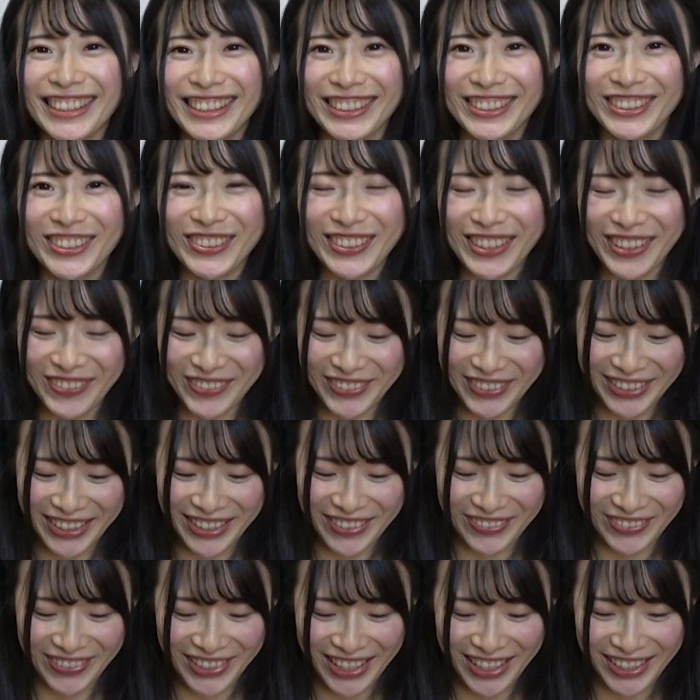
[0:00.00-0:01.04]
いろんなもの
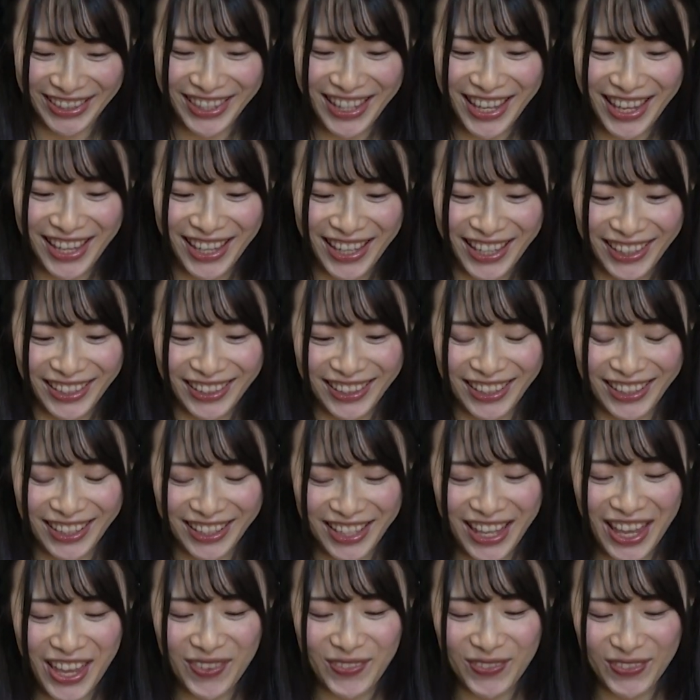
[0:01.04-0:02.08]
がもらえて、なんか
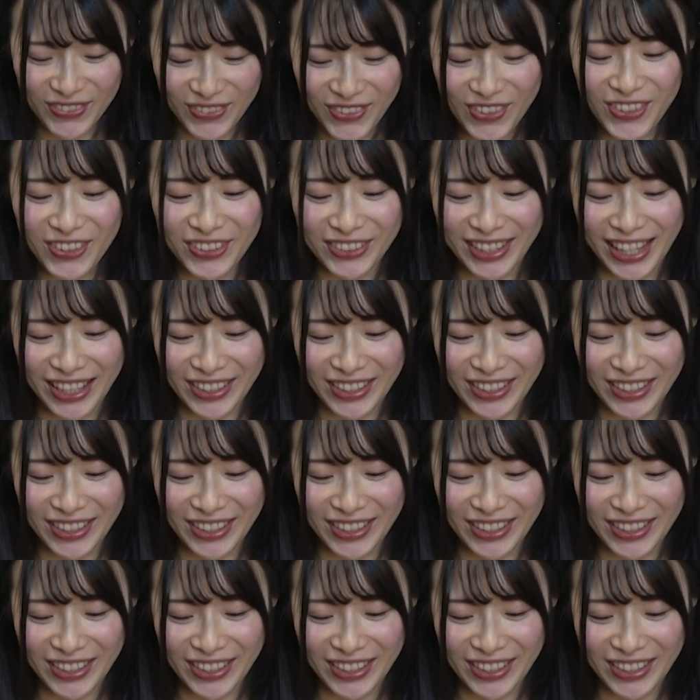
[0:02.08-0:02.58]
ゲームも